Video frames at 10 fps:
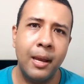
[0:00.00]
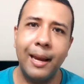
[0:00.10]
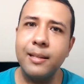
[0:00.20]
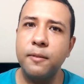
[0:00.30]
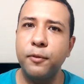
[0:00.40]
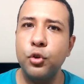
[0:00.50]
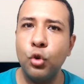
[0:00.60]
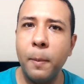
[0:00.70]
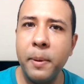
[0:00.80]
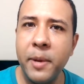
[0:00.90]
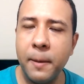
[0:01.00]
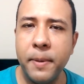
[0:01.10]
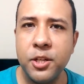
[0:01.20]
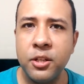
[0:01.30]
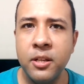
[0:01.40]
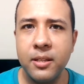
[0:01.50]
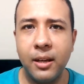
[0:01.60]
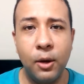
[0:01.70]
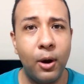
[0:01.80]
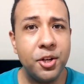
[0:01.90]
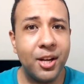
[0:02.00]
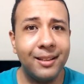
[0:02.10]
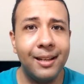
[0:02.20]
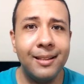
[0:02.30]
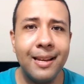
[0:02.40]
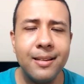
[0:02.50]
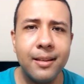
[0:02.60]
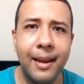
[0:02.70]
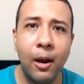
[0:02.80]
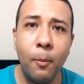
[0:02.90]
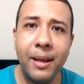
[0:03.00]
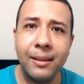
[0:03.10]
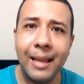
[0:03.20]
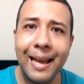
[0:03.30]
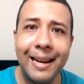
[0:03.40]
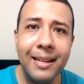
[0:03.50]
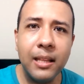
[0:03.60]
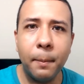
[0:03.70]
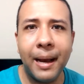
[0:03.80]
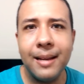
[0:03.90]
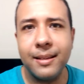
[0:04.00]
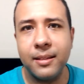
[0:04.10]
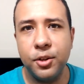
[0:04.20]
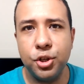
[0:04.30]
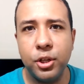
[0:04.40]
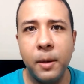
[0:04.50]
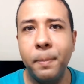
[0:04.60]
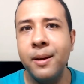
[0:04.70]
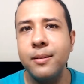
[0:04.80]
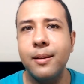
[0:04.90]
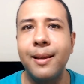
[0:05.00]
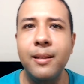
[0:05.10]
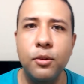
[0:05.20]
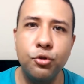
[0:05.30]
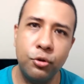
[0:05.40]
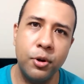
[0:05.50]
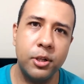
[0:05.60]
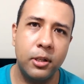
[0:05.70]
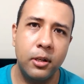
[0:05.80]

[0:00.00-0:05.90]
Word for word: Essa foi só a primeira pesquisa. Eu acho que a tendência é aumentar ainda mais essa discrepância entre os dois.